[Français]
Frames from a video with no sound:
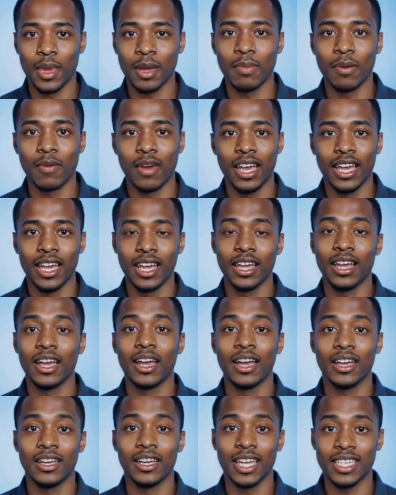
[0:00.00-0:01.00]
peux me créer
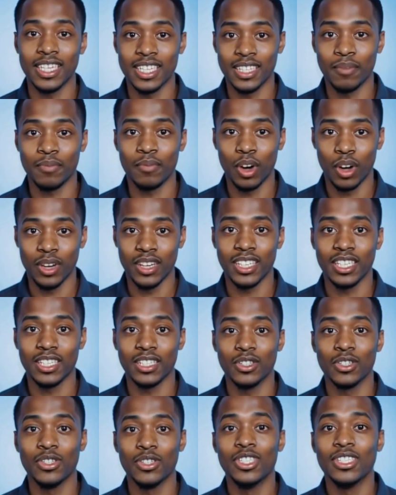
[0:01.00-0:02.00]
grâce à un
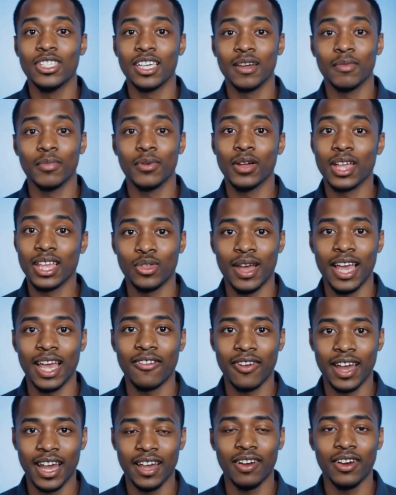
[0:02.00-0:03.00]
processus simple. Tu
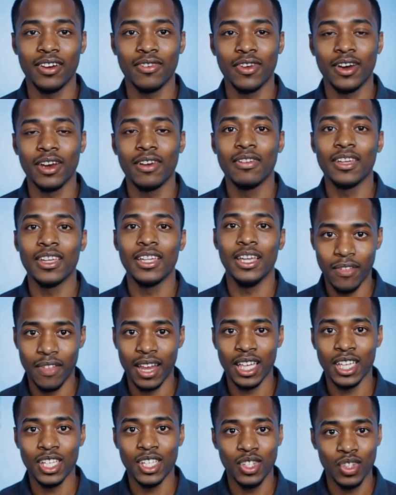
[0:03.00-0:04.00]
préfères une femme
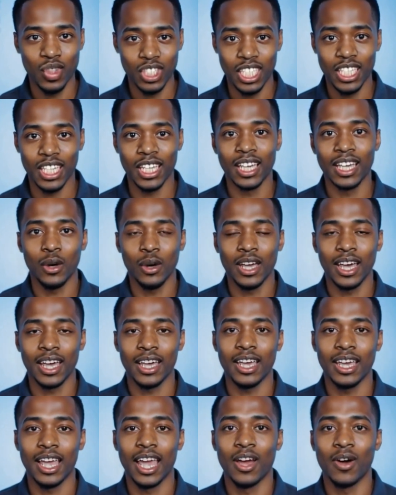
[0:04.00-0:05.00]
Pas de souci.
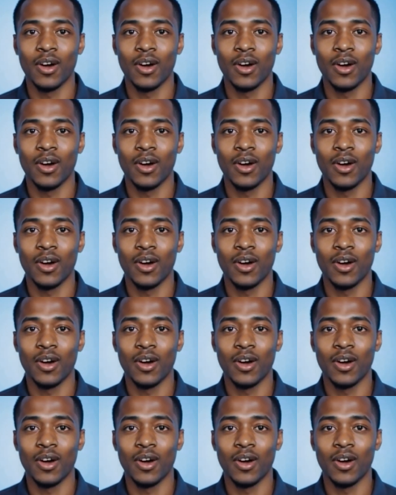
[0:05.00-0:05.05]
Regarde à